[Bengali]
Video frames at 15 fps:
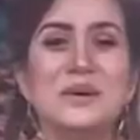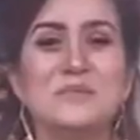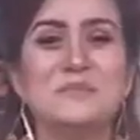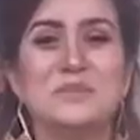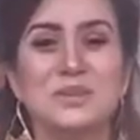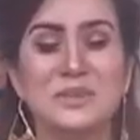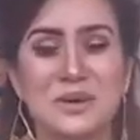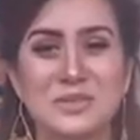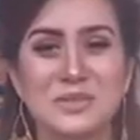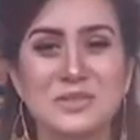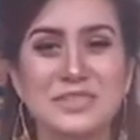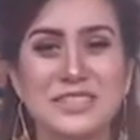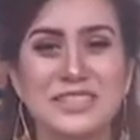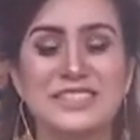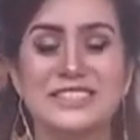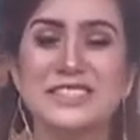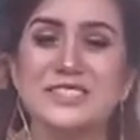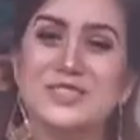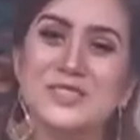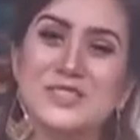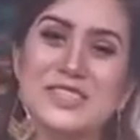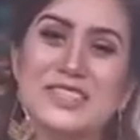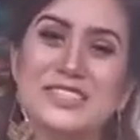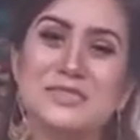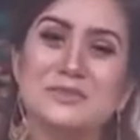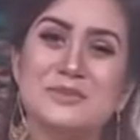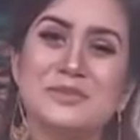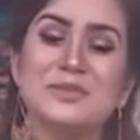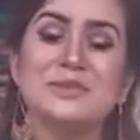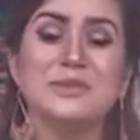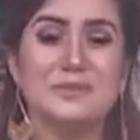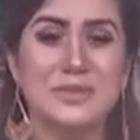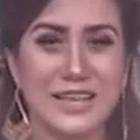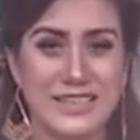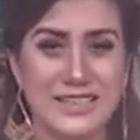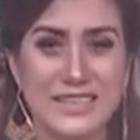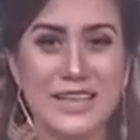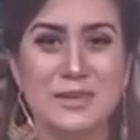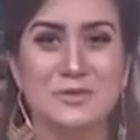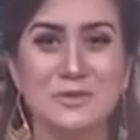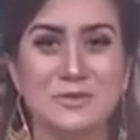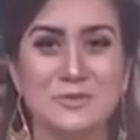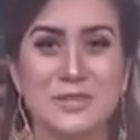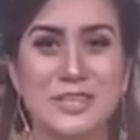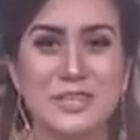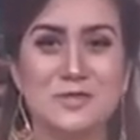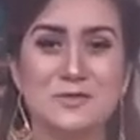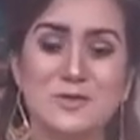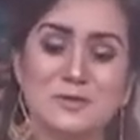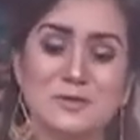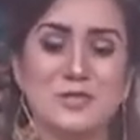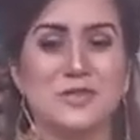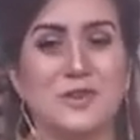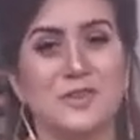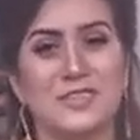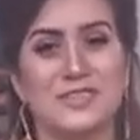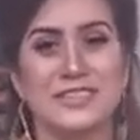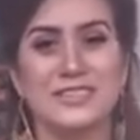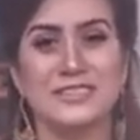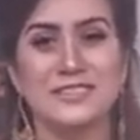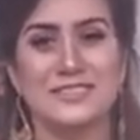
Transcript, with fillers: প্রিয় দর্শক নিয়ে নিচ্ছি ছোট্ট একটা বিরতি খুব তাড়াতাড়ি আবারও ফিরে আসবো আমাদের সঙ্গেই থাকুন